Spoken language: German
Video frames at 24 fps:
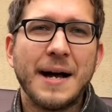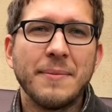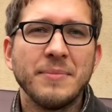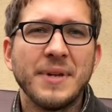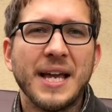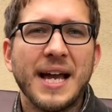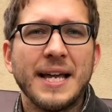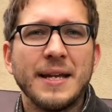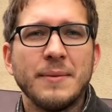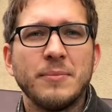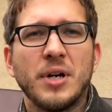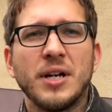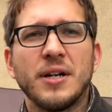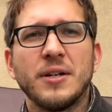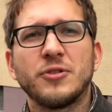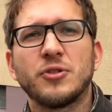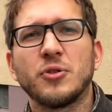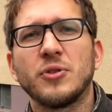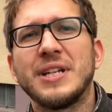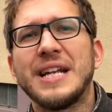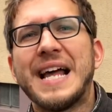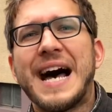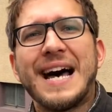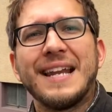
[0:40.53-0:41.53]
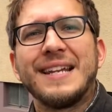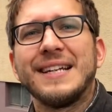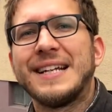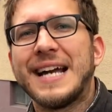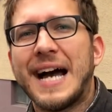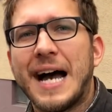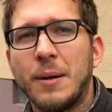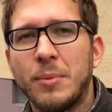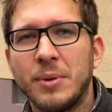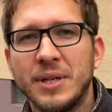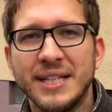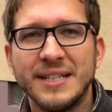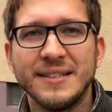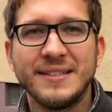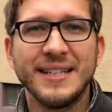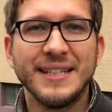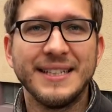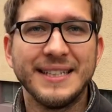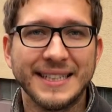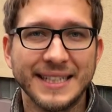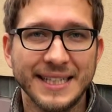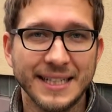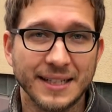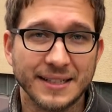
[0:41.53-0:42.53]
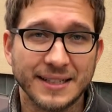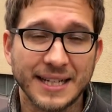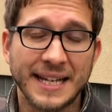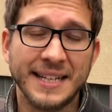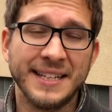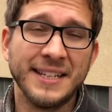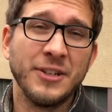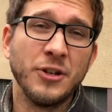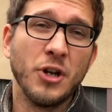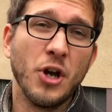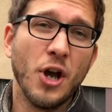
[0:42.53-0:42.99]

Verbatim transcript: haben ja immer so ein Ladekabel integriert. An den